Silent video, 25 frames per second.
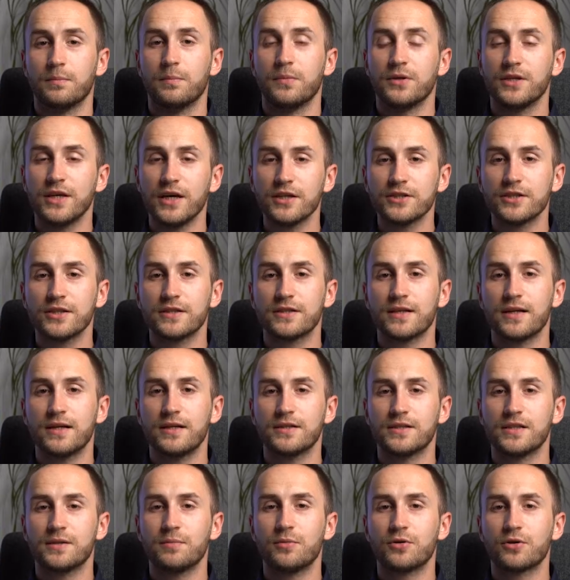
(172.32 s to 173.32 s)
Mniejsze
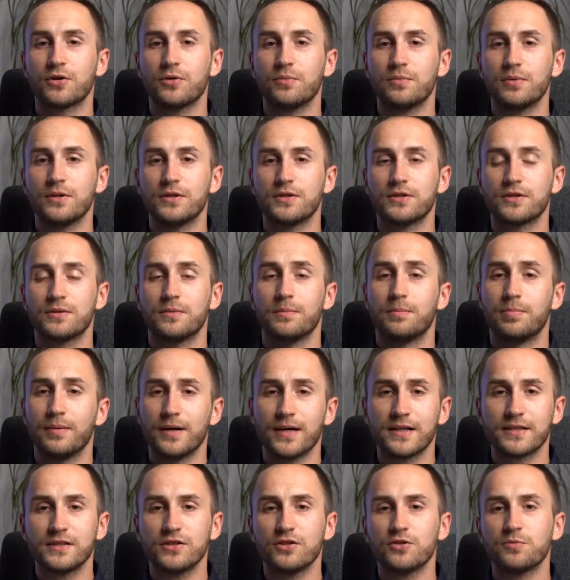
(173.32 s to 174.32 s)
talerze mogą być
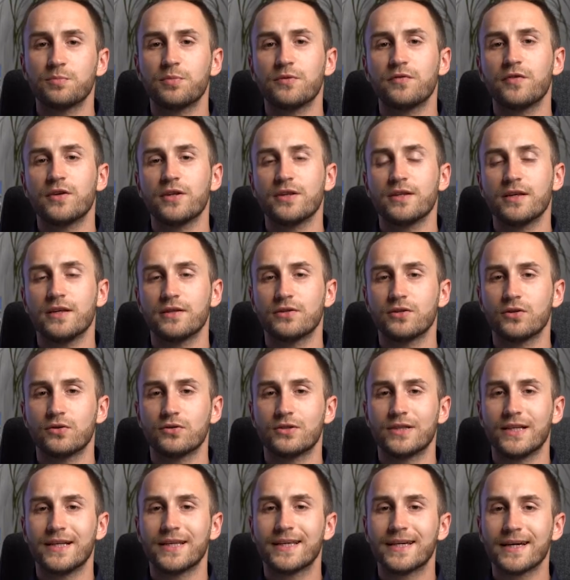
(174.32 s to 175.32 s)
bardziej odpowiednie
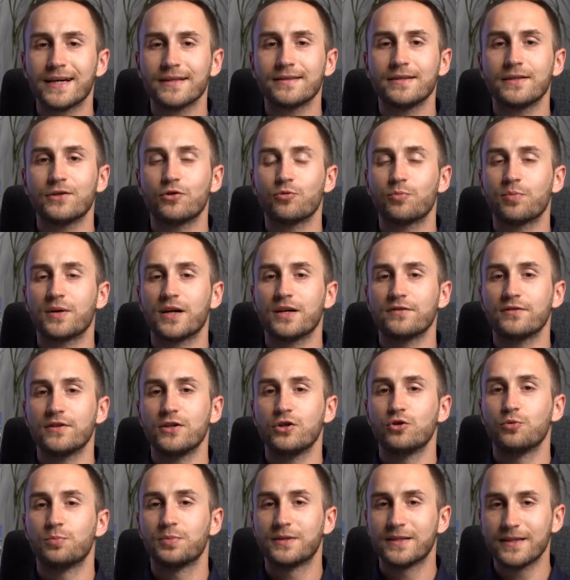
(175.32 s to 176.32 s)
do delikatnej
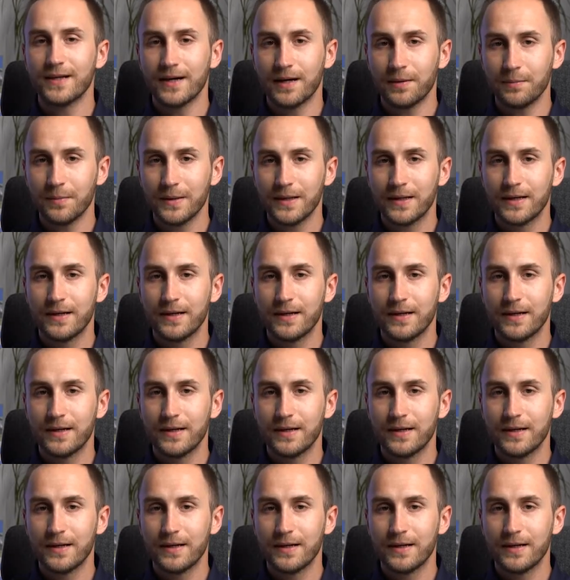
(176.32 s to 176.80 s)
uprawy lub tam,